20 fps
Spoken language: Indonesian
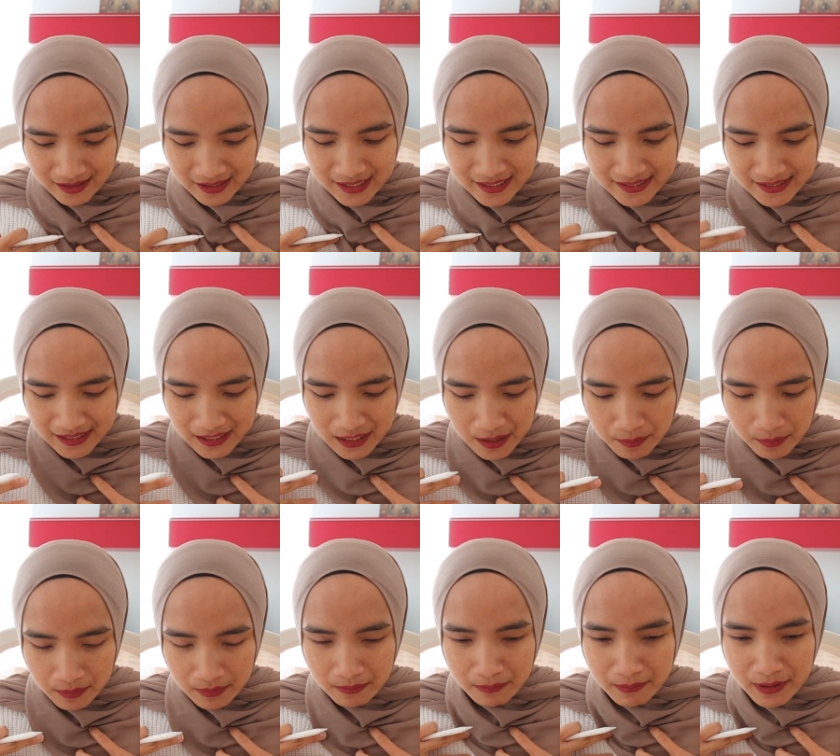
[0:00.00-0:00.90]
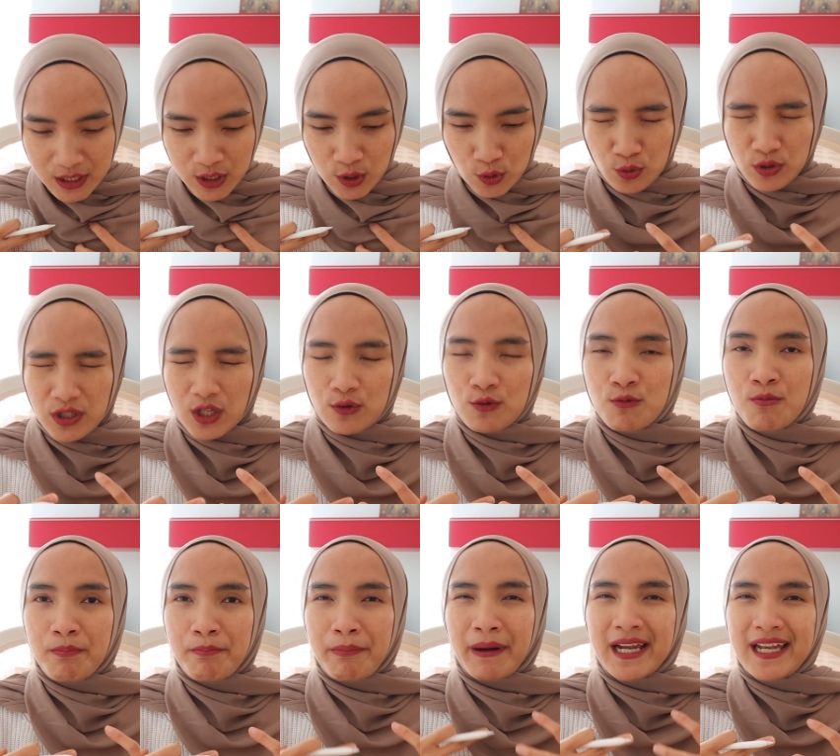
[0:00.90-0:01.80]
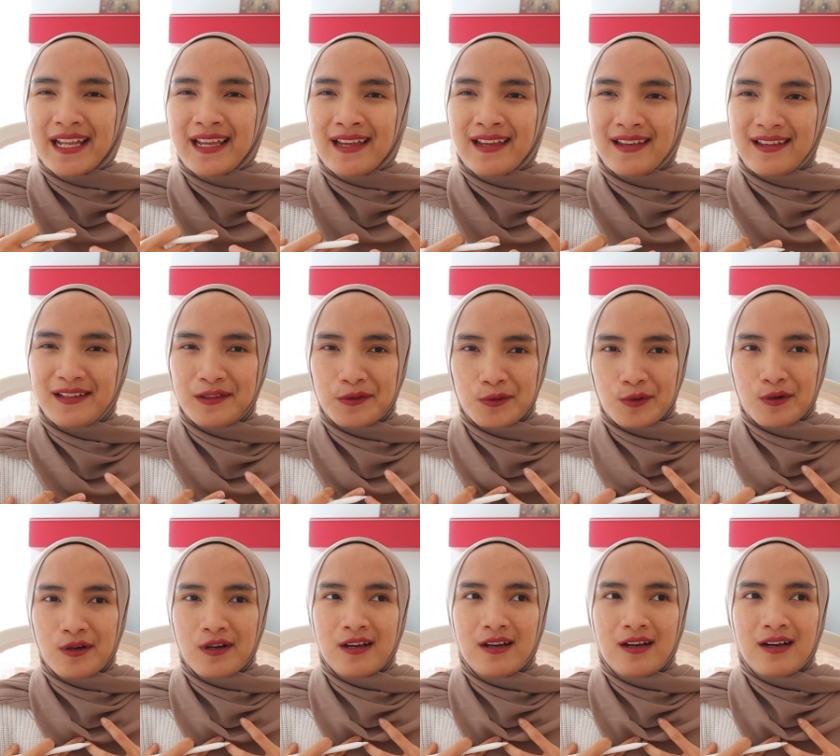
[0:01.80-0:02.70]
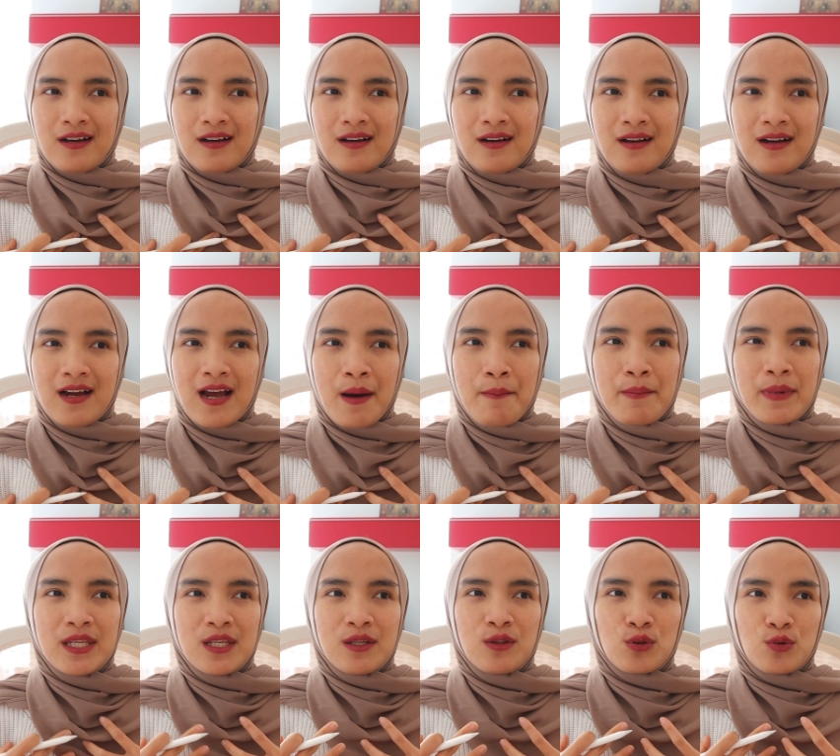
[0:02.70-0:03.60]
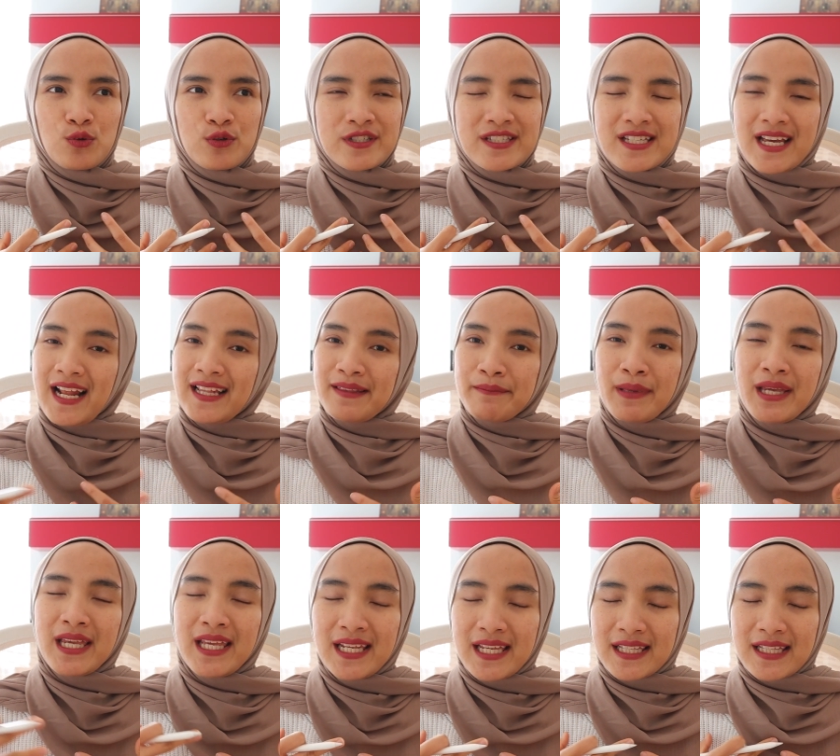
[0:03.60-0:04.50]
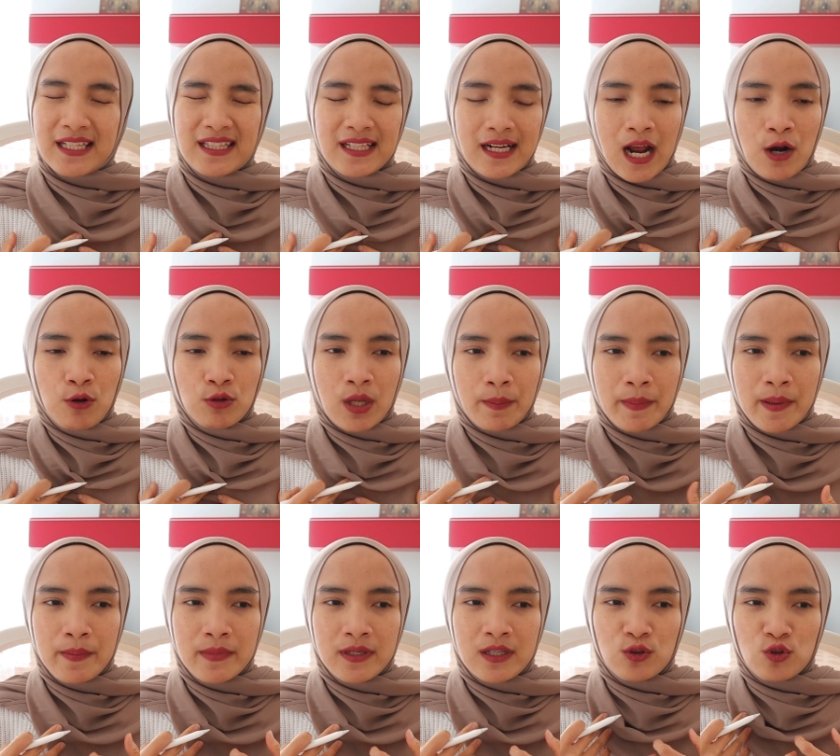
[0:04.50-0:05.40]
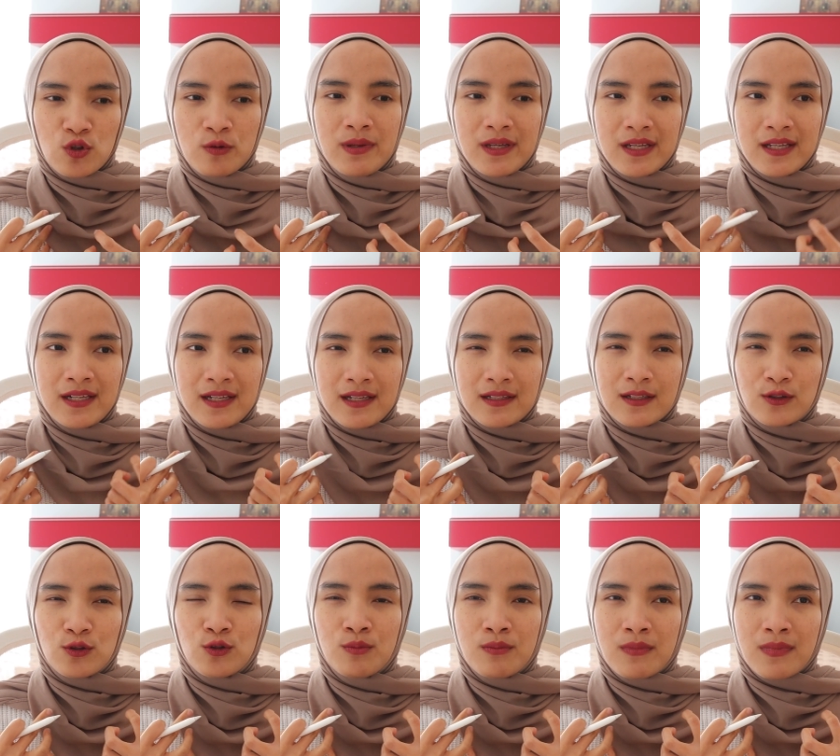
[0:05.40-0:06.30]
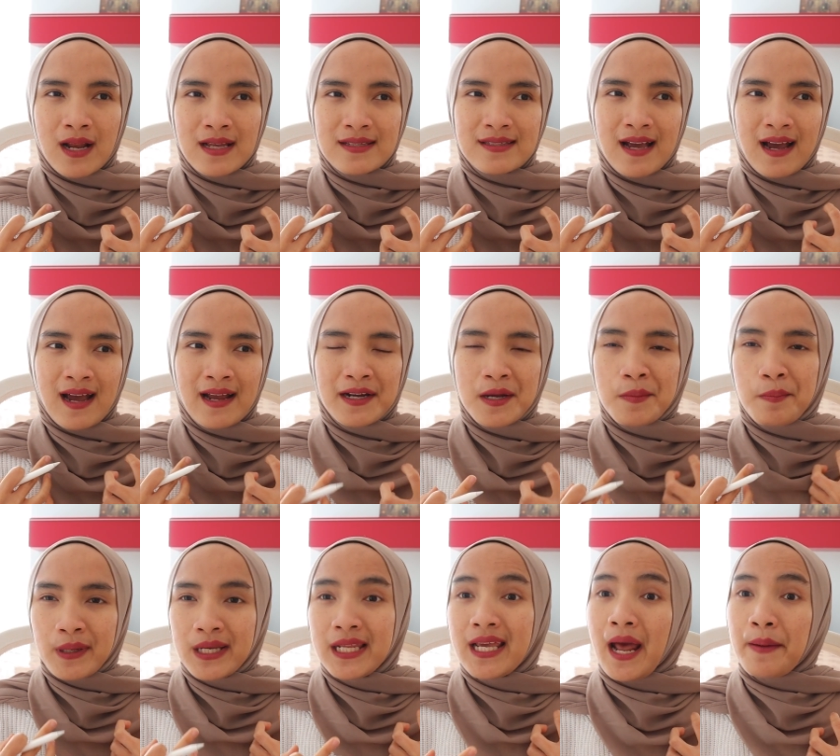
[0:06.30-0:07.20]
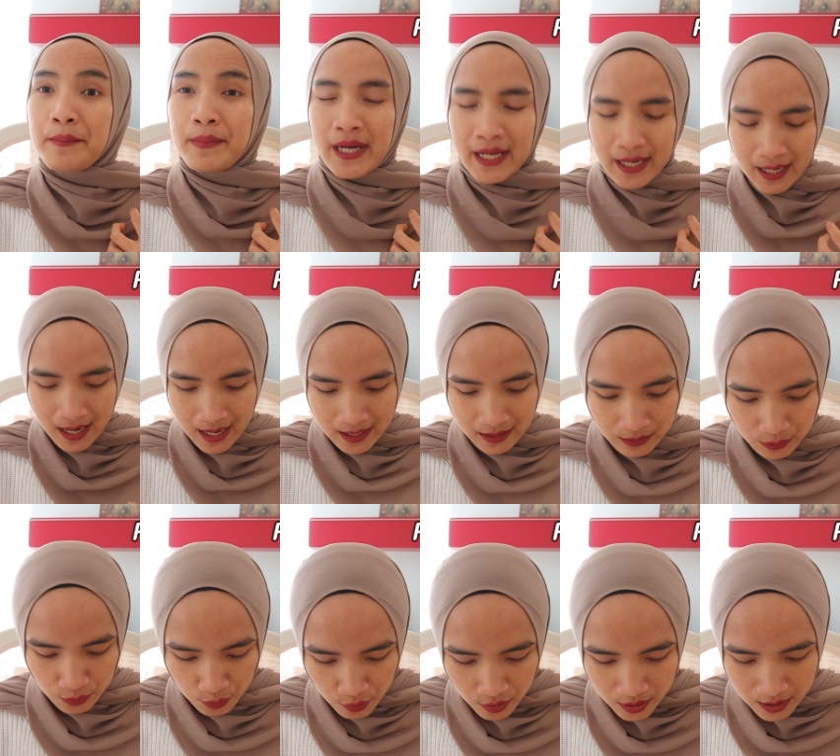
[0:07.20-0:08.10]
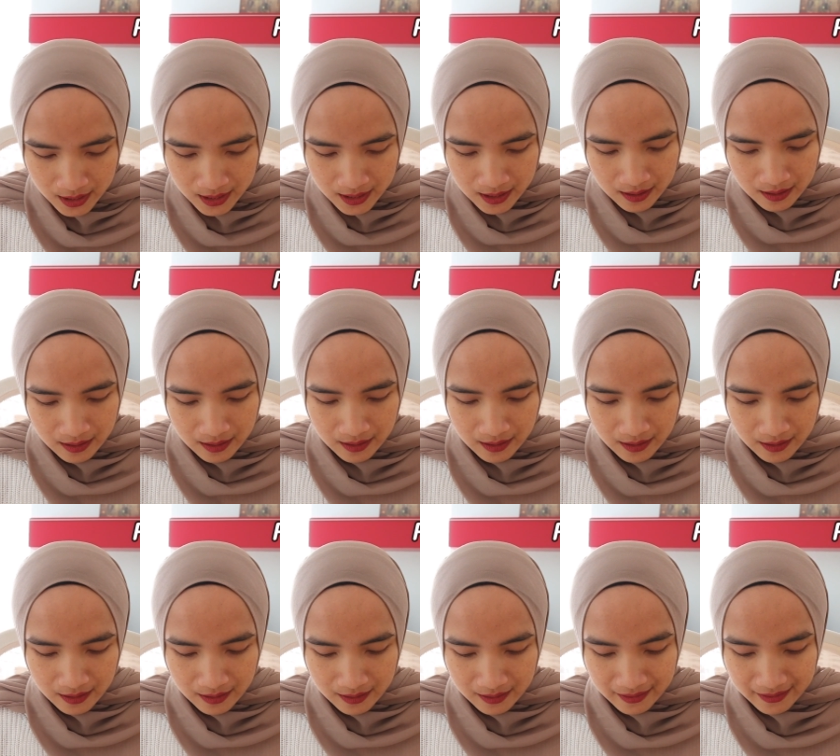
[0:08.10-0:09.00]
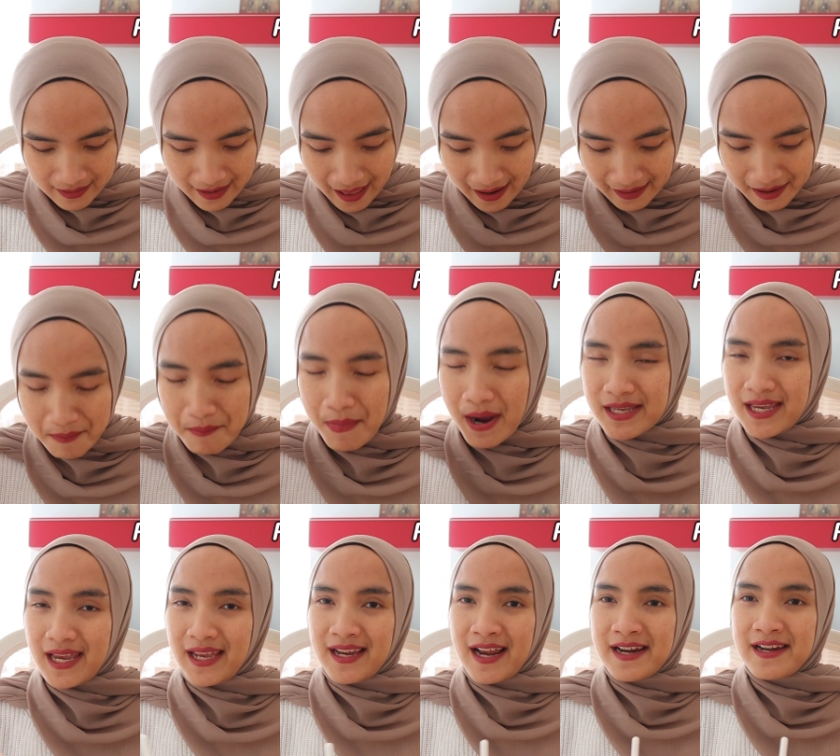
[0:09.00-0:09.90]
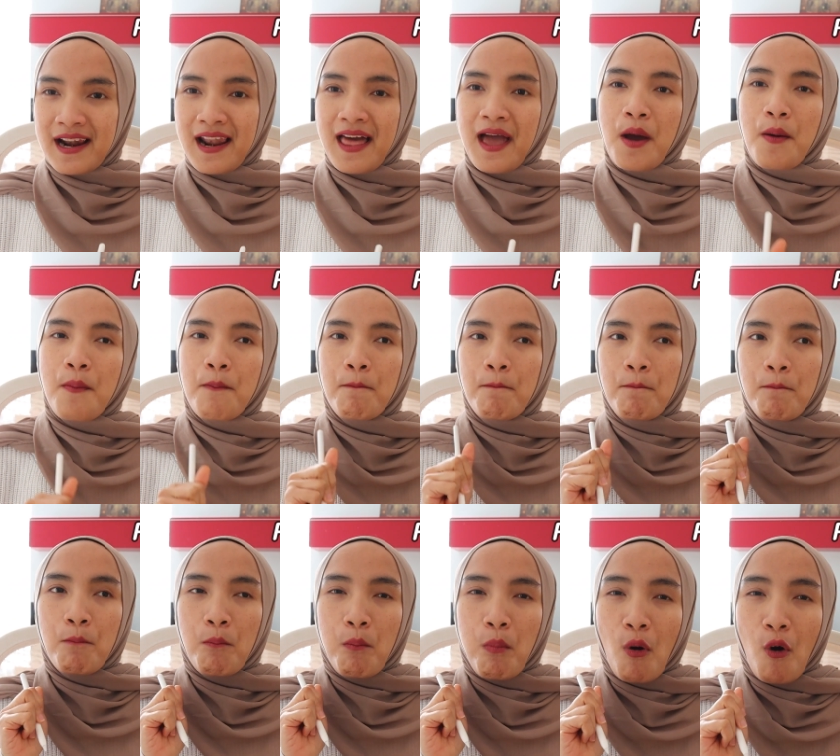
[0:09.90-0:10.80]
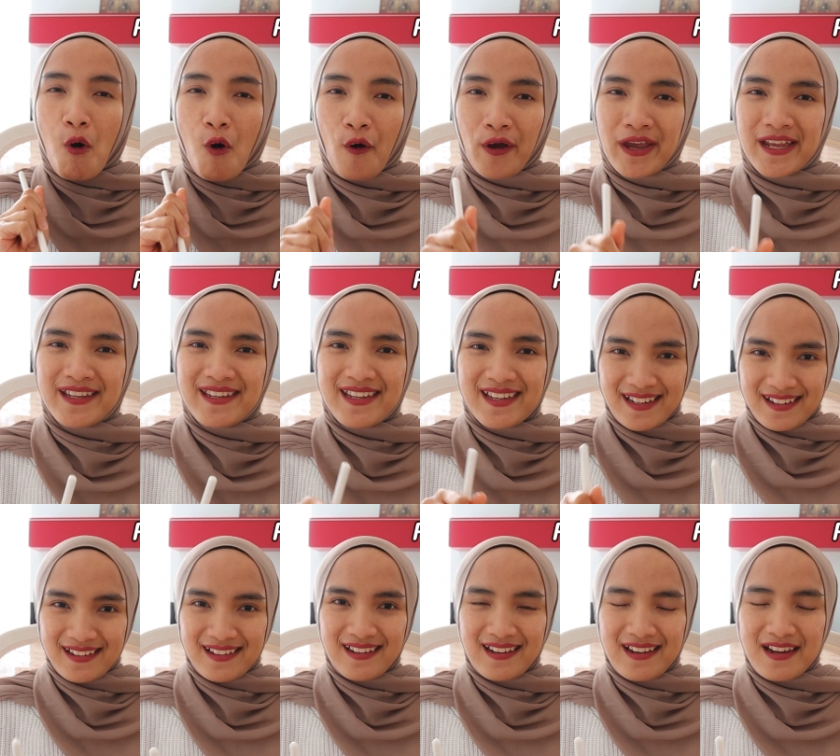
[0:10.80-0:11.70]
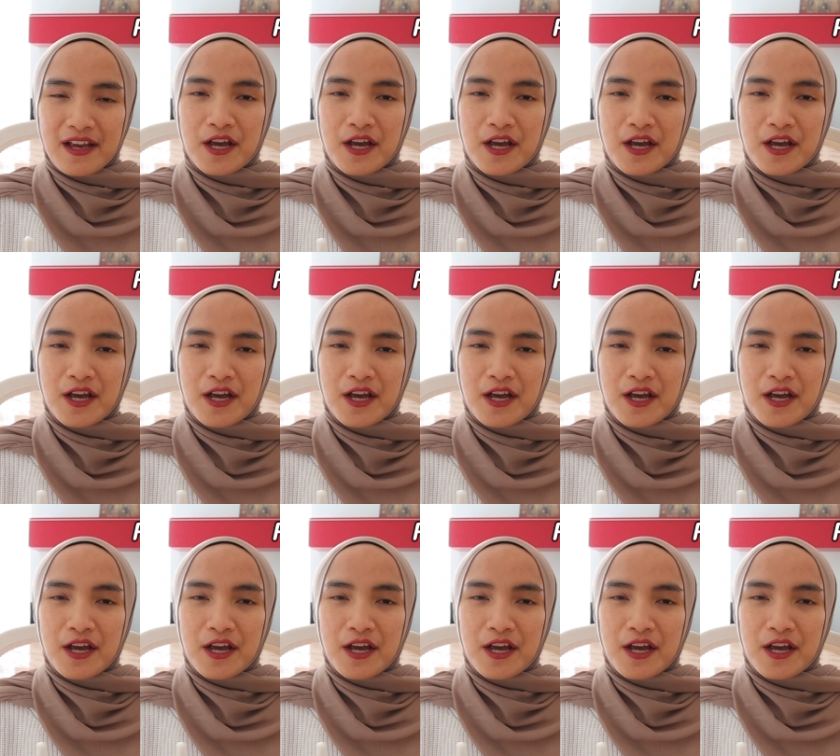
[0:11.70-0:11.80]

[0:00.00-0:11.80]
di sini menyentuhnya tuh pedih gitu. Enggak menyentuh secara bikin kita terharu, tapi menyentuh bikin kita tuh merasakan kepedihan mereka gitu. E, nah, namanya ini adalah poignant.